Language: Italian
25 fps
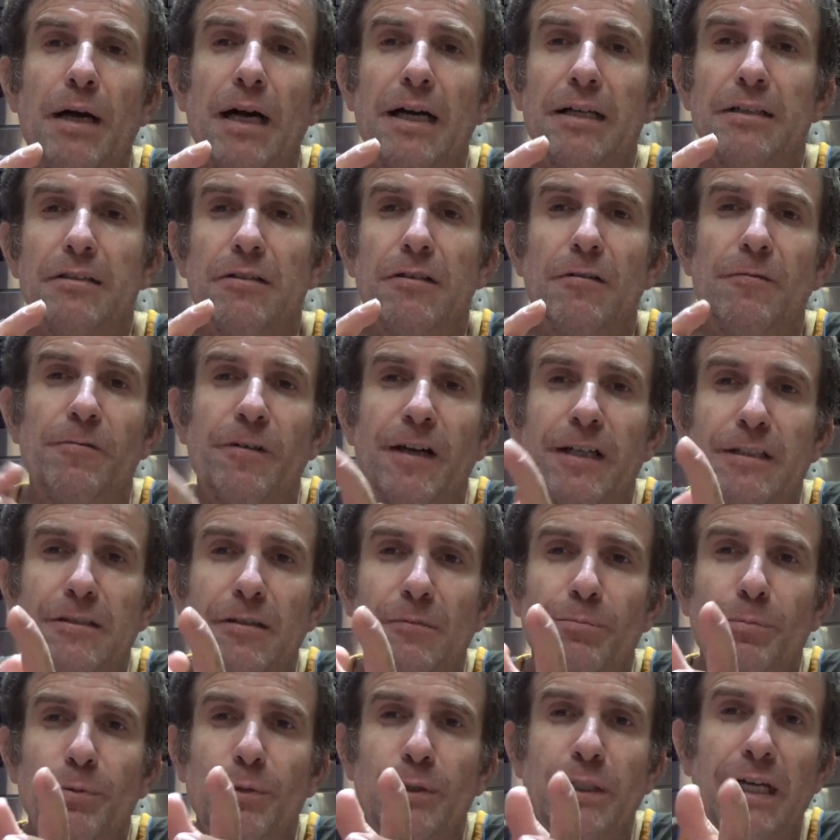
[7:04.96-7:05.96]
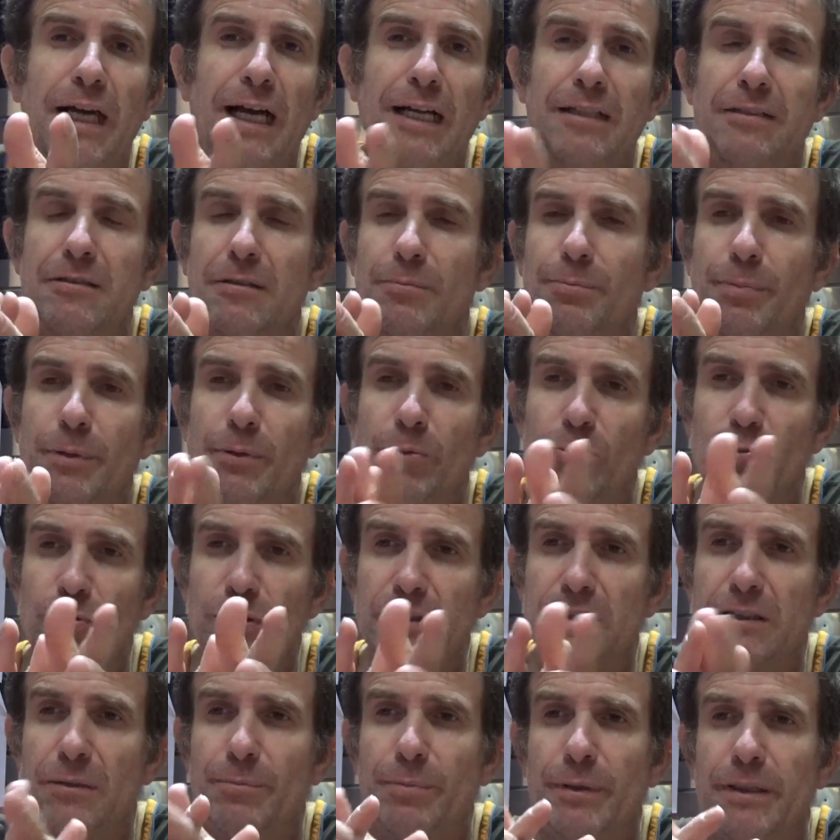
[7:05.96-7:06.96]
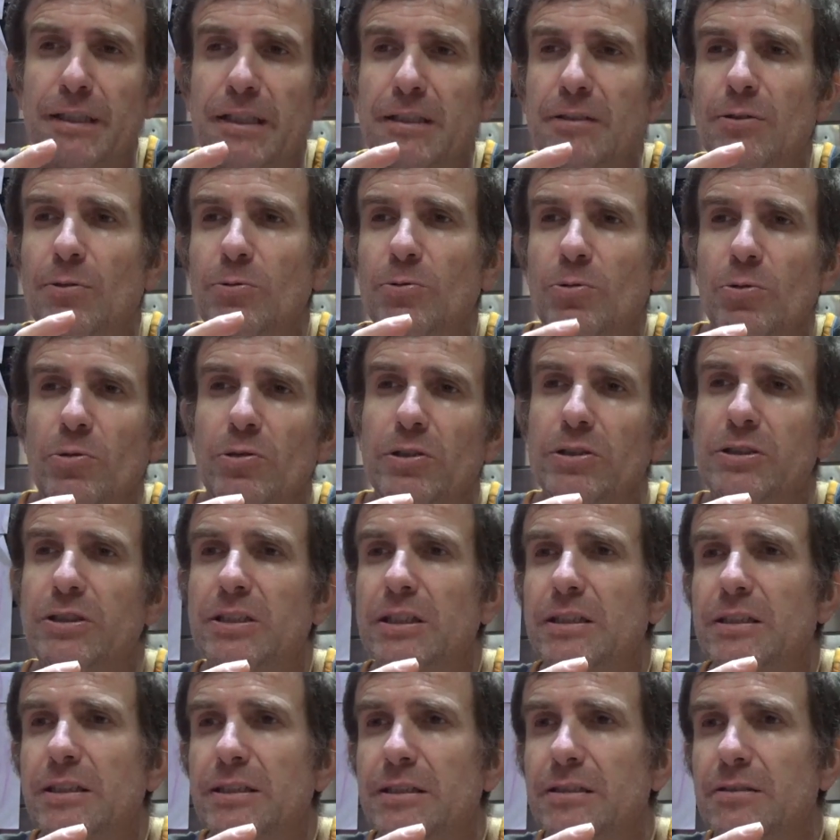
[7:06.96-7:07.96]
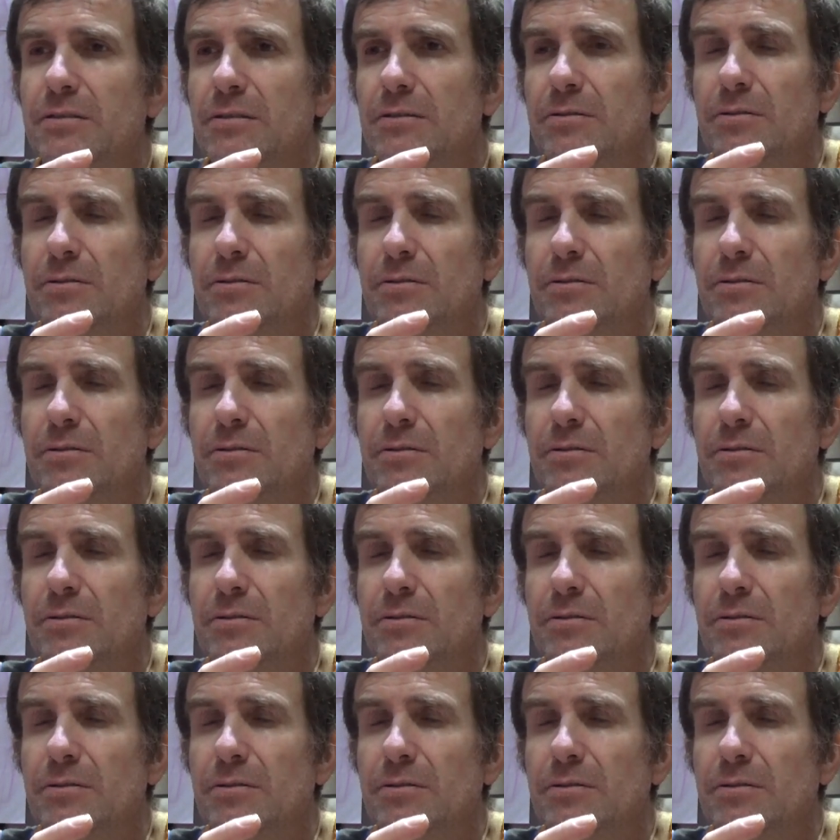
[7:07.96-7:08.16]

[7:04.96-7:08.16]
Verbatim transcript: ma io l'ho fatto più che altro per Luisa perché il dottore ci ha detto,